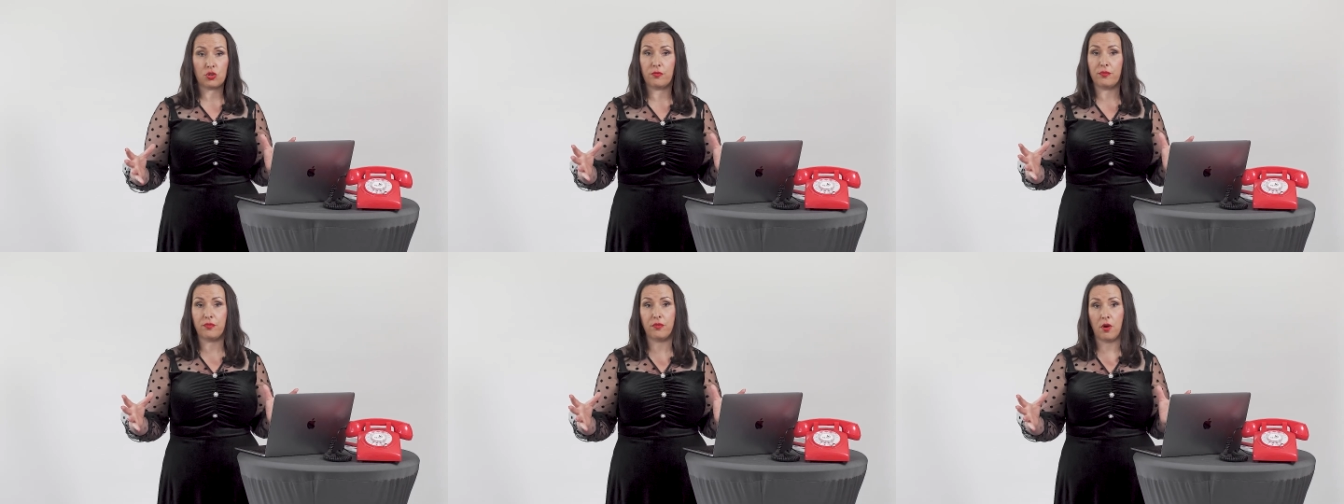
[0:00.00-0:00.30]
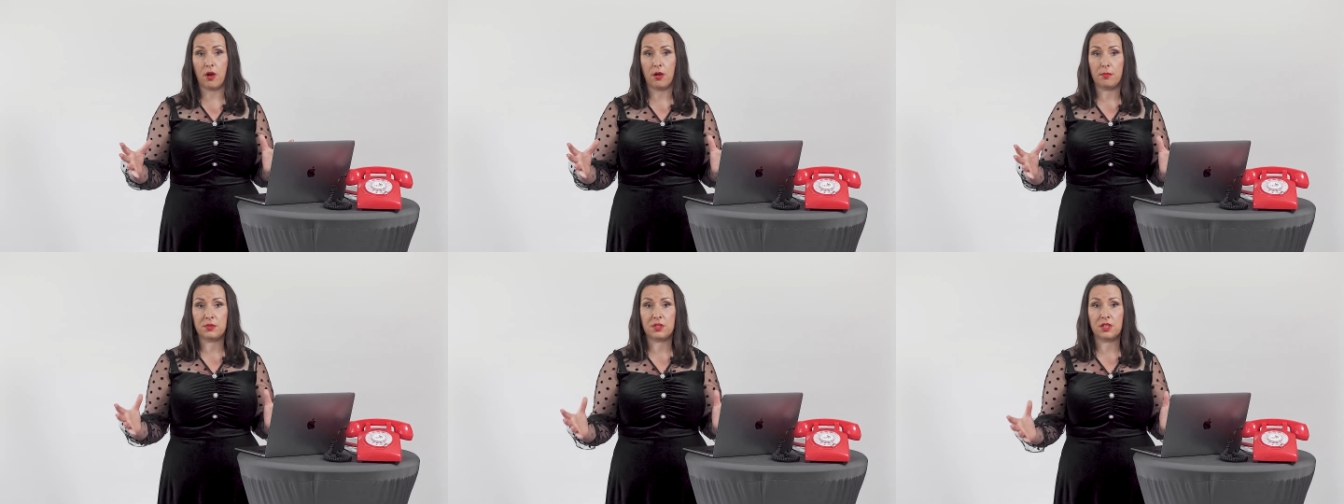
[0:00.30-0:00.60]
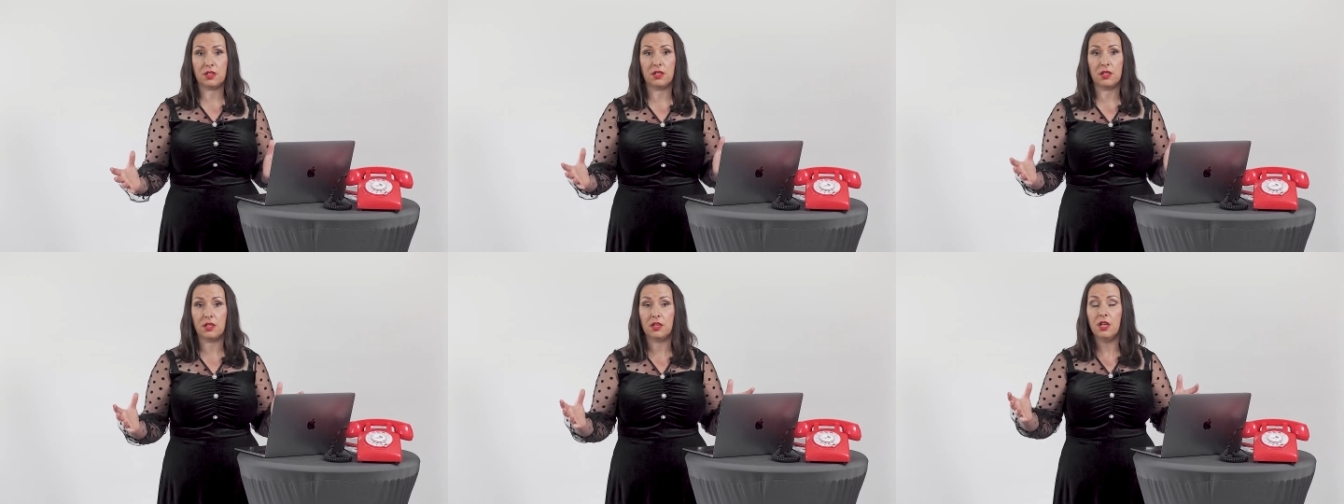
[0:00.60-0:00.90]

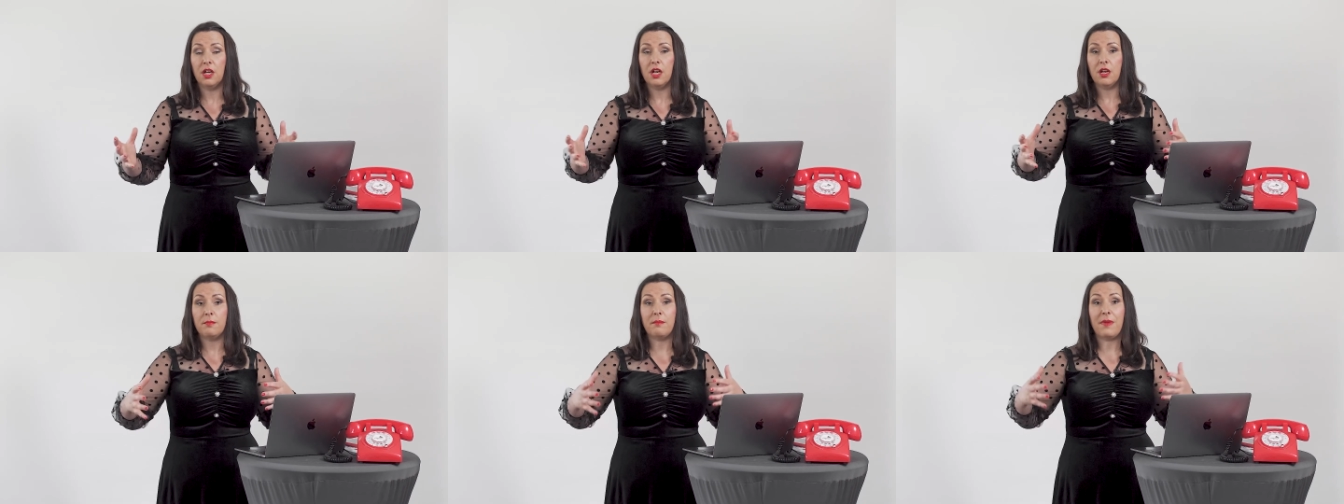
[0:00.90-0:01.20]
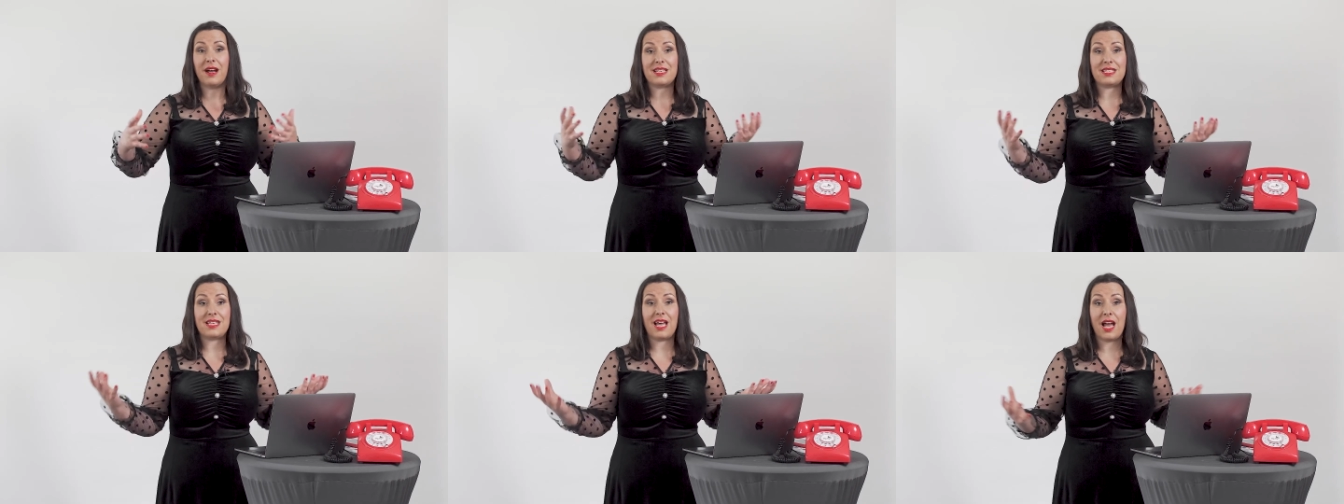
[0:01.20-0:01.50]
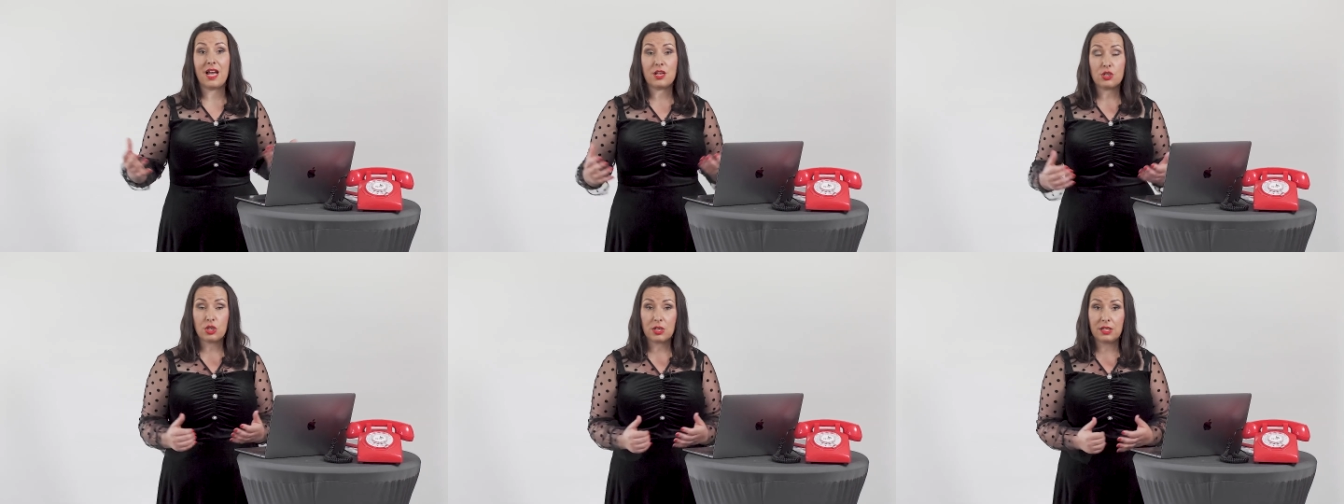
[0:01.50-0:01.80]
geformte
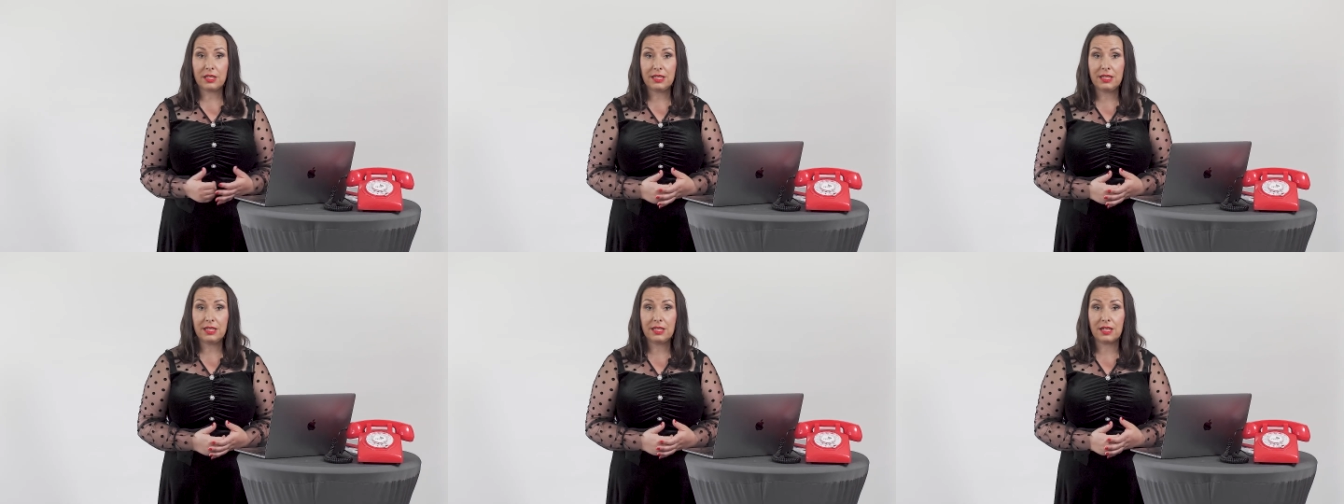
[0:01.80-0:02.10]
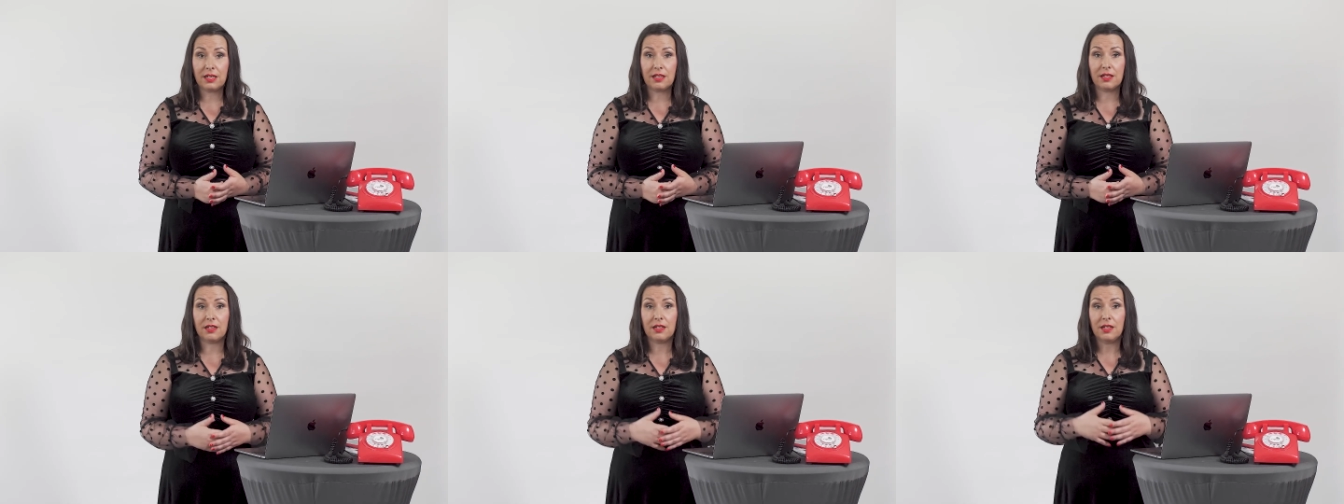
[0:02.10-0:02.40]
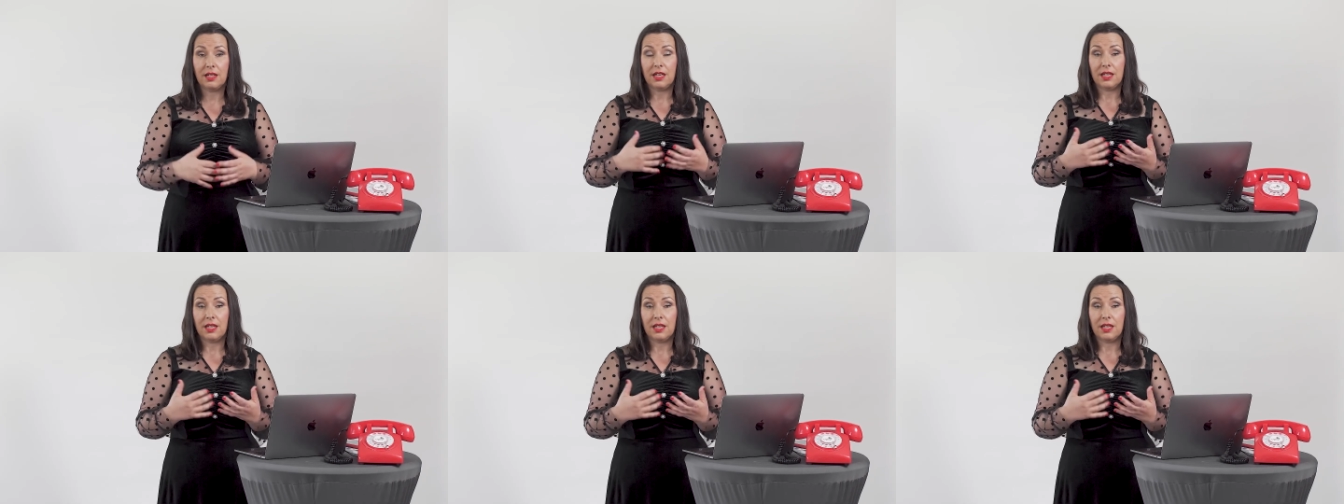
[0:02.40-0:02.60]
Massageliege